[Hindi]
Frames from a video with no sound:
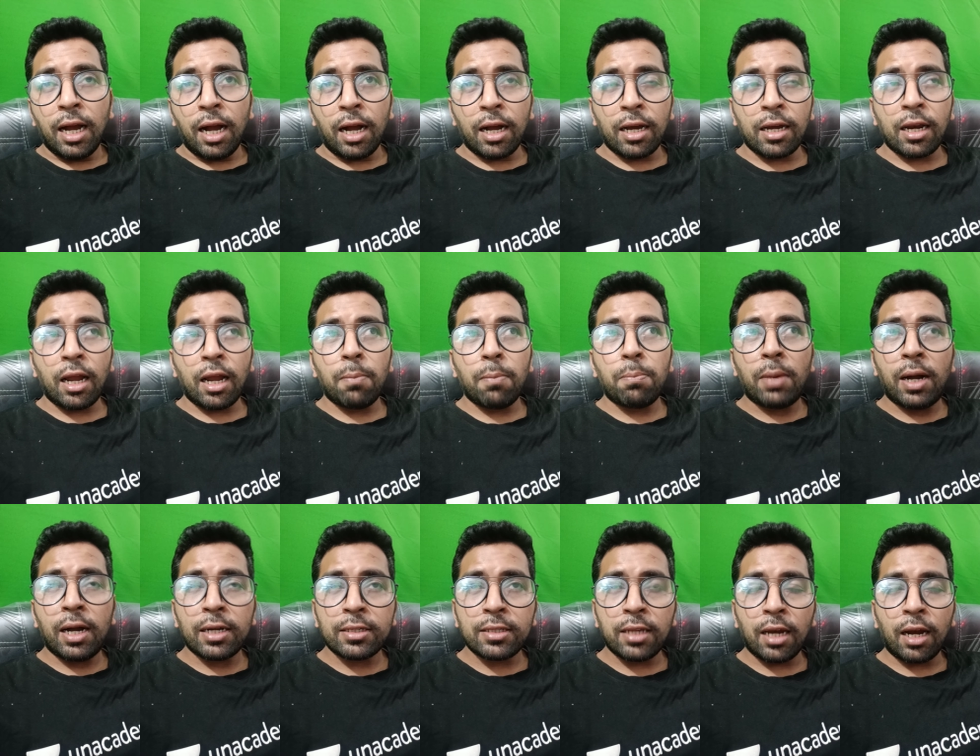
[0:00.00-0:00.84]
अगर आप
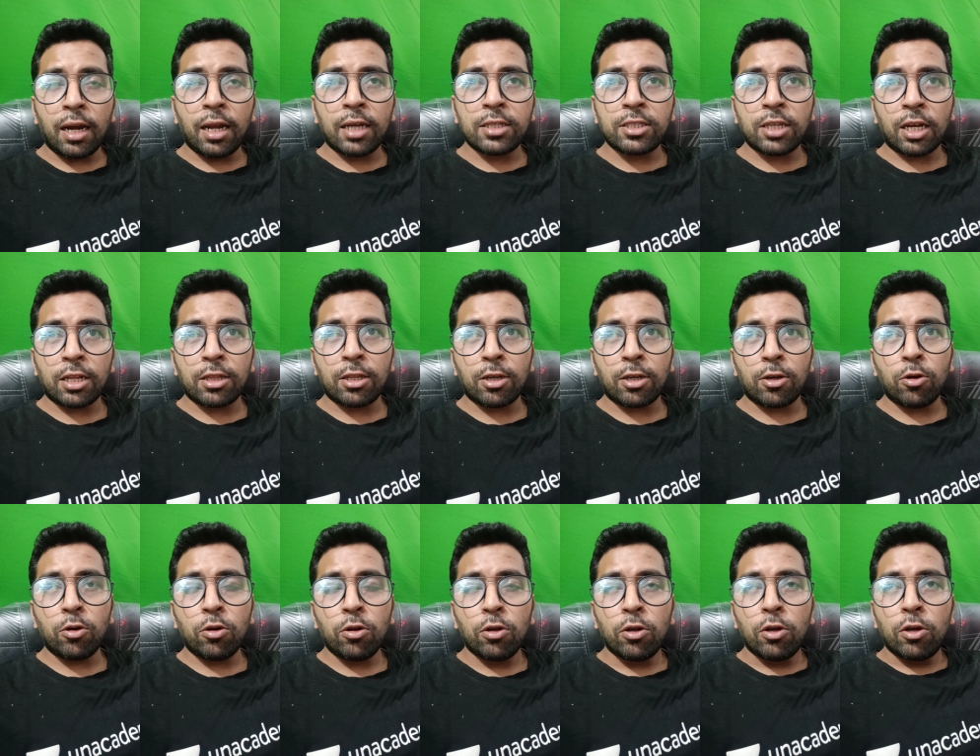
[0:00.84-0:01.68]
मार्क्स लाना चाहते
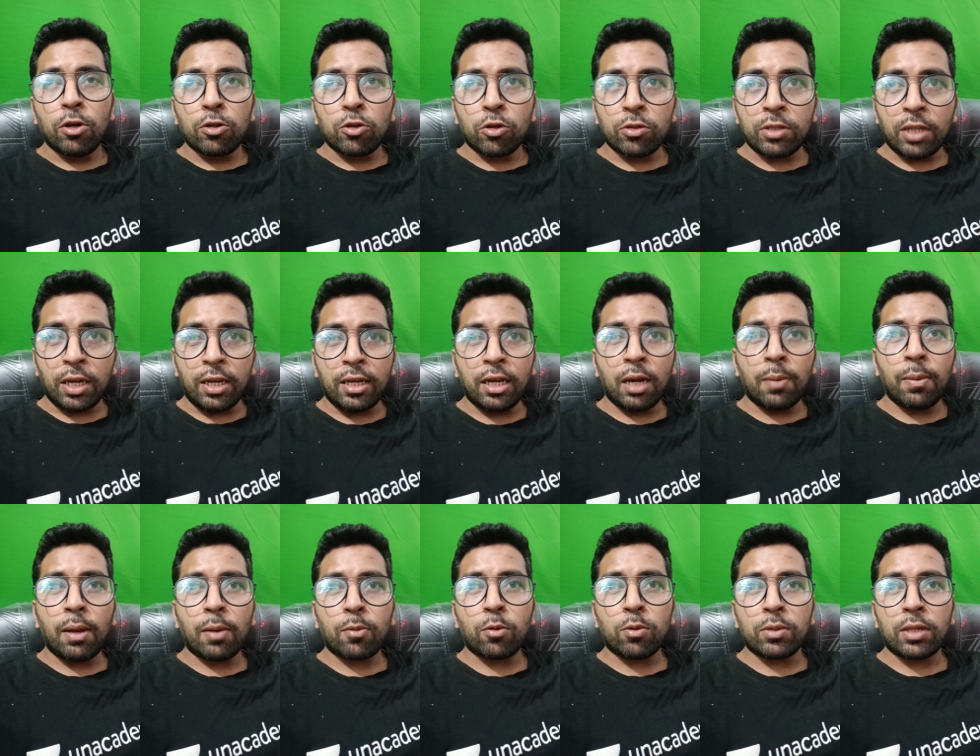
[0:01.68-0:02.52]
हो तो तरीका
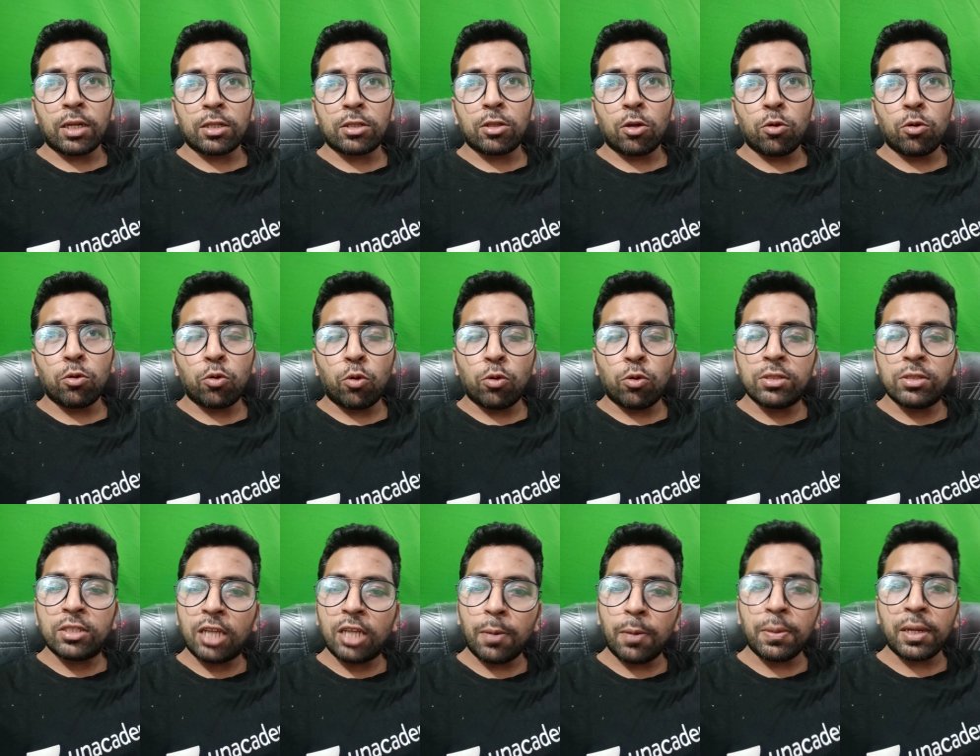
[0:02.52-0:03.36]
मैं आपको बताता हूँ
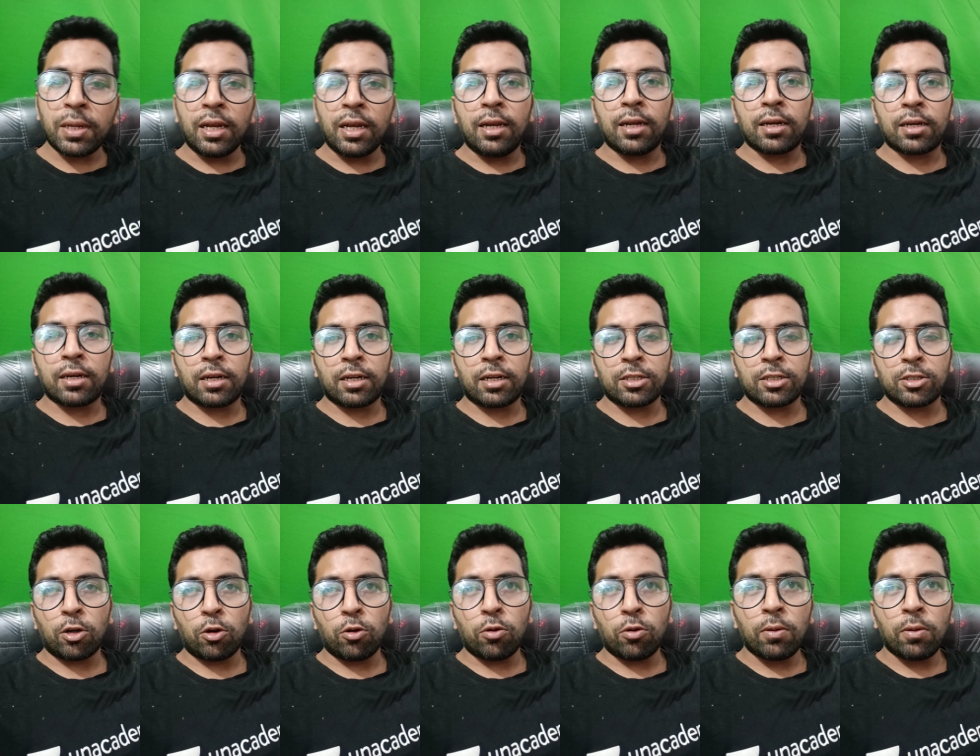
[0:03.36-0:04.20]
कॉन्सेप्ट क्लियर करके
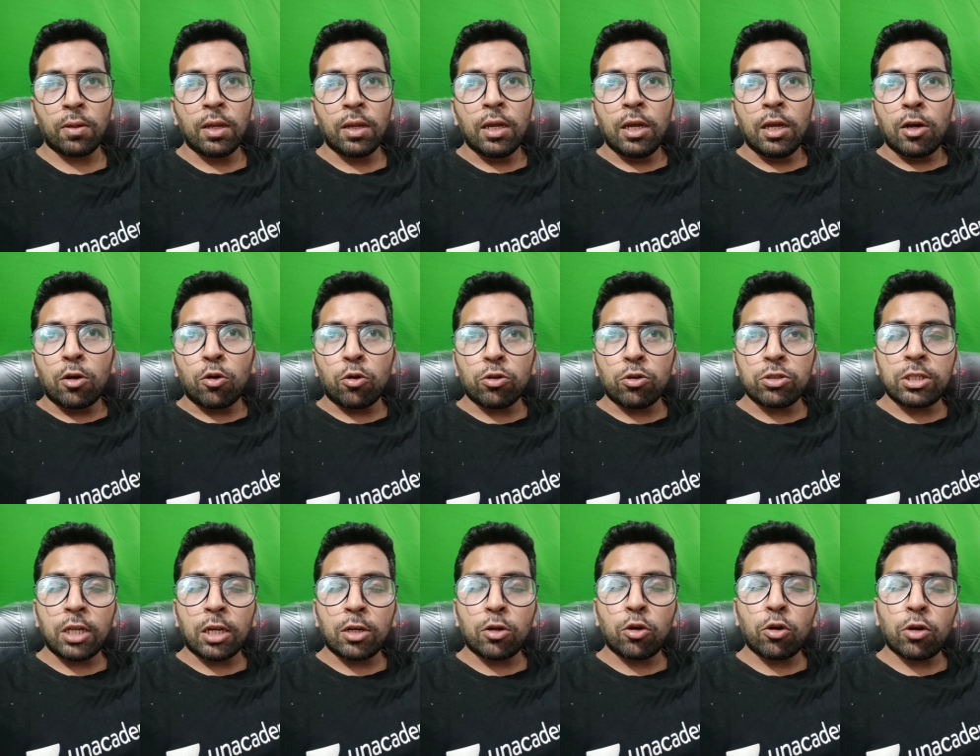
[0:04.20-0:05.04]
चलो
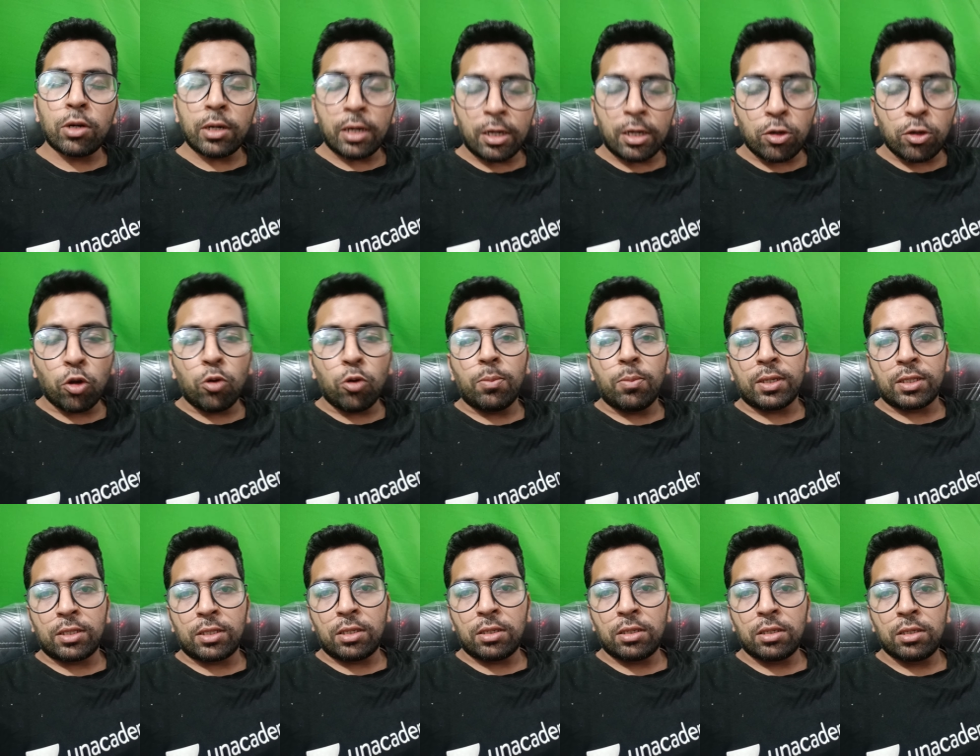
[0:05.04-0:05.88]
क्वेश्चन को रटो
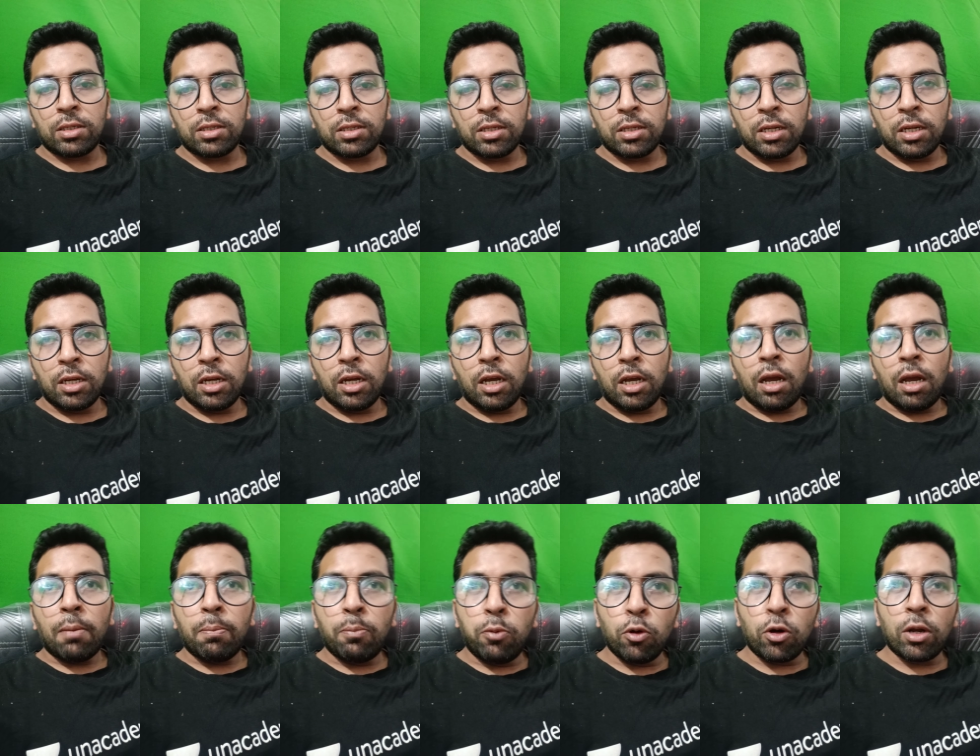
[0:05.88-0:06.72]
मत
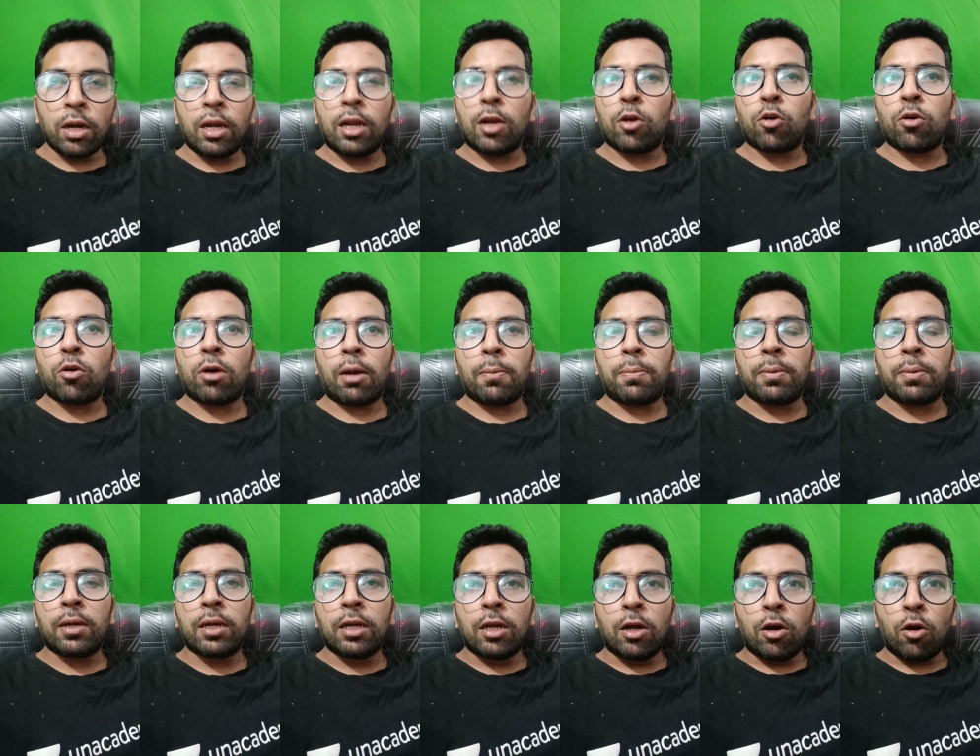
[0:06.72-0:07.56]
बुक ले लो
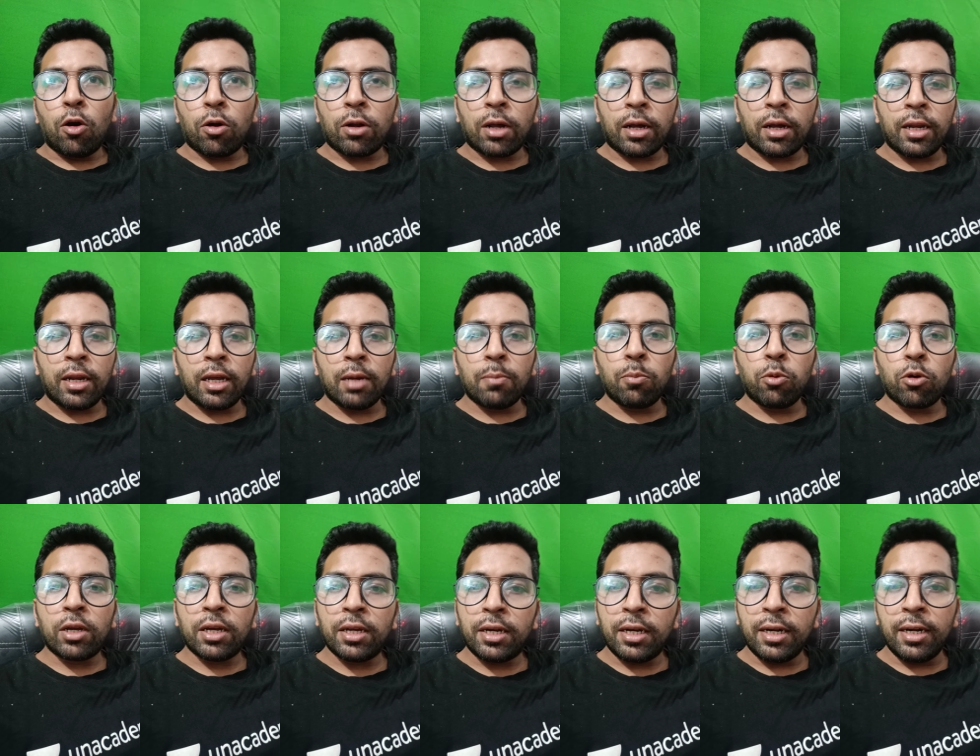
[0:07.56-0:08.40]
आप और हर एक
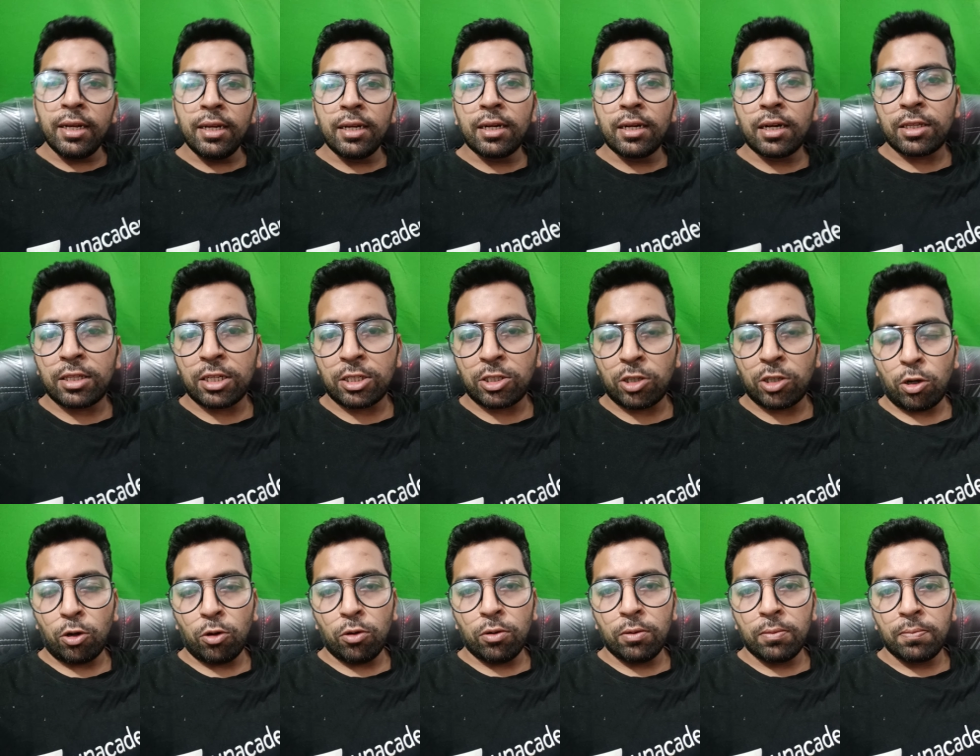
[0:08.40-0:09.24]
बुक की रीडिंग करते
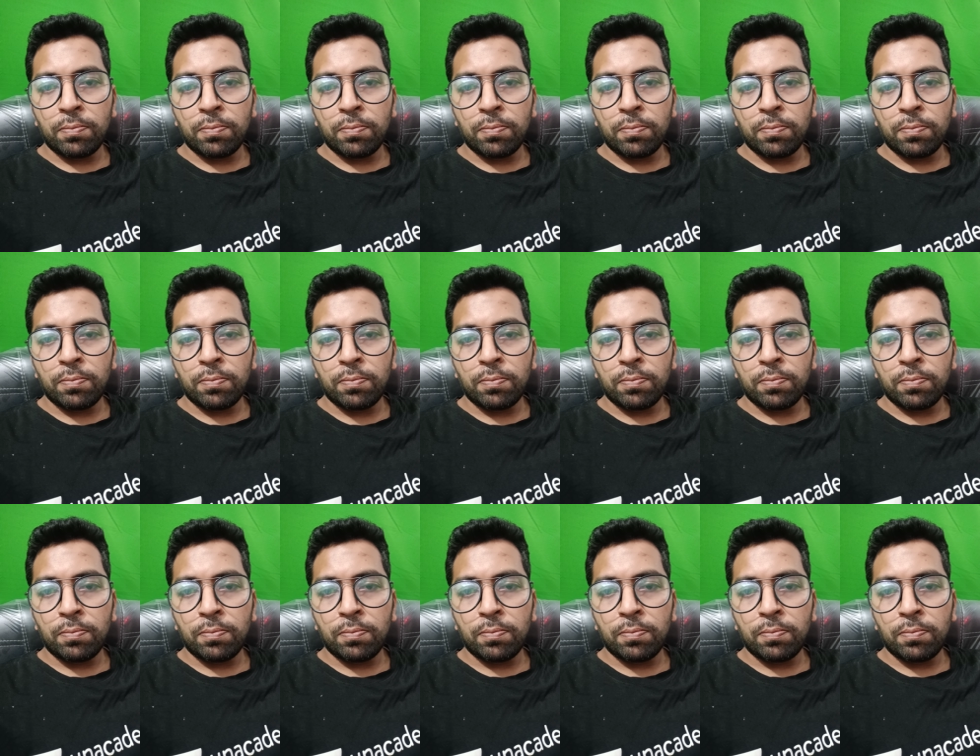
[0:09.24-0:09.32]
चलो